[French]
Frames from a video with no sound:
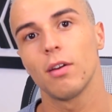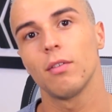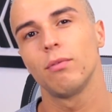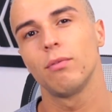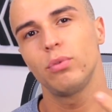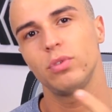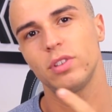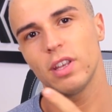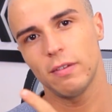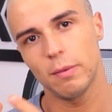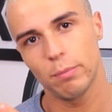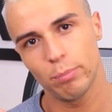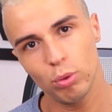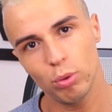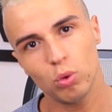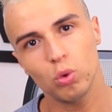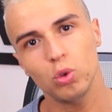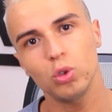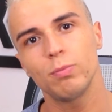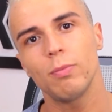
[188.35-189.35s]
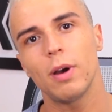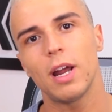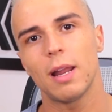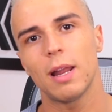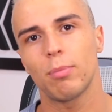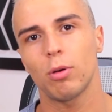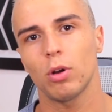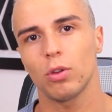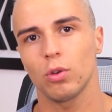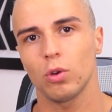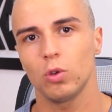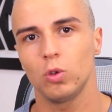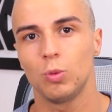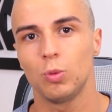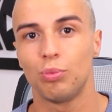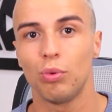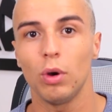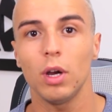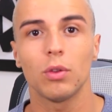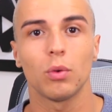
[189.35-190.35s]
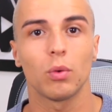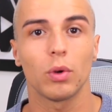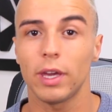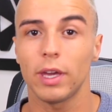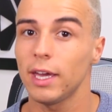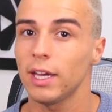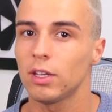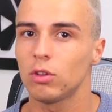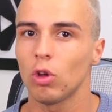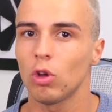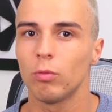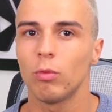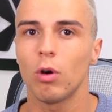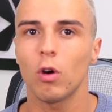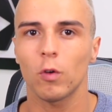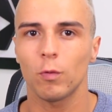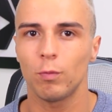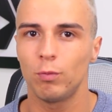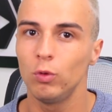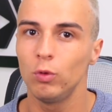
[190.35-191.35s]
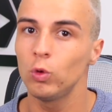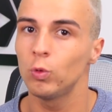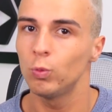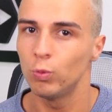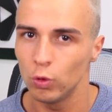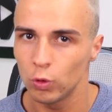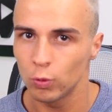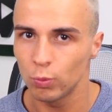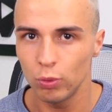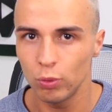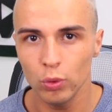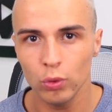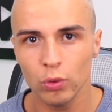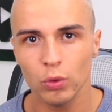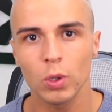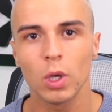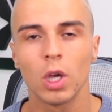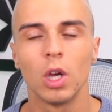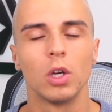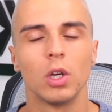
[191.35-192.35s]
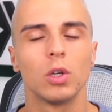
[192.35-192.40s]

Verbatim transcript: vous avez beaucoup de mal à prendre du poids, donc ectomorphe plus plus plus,